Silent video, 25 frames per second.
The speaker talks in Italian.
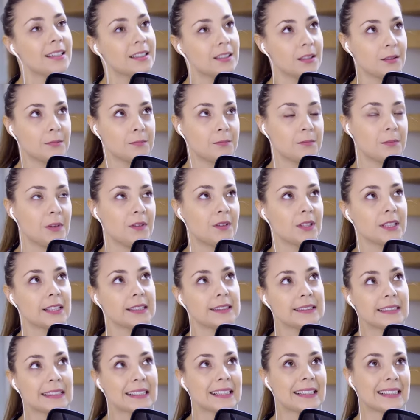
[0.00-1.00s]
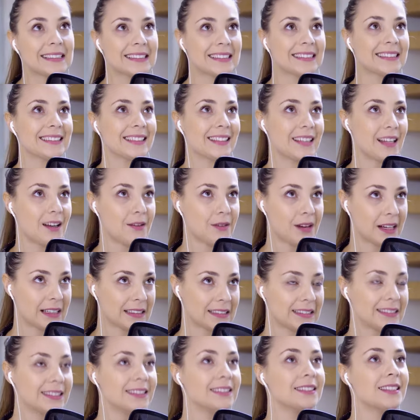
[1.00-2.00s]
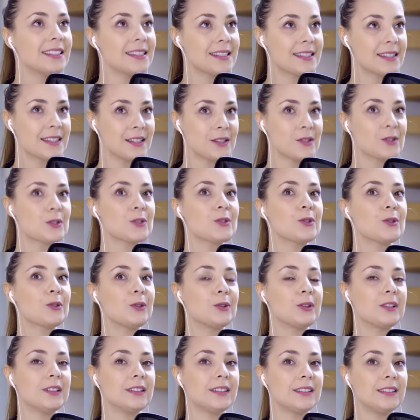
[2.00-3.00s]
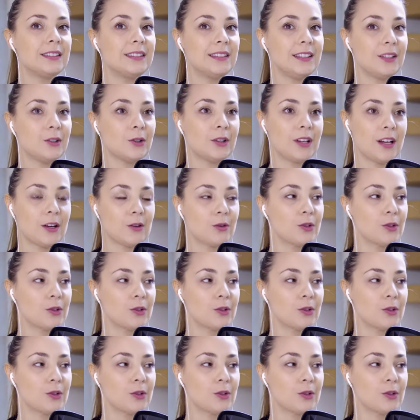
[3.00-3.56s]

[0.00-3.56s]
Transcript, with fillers: eh, mi viene da dire ad andare avanti, nel senso di dire ok,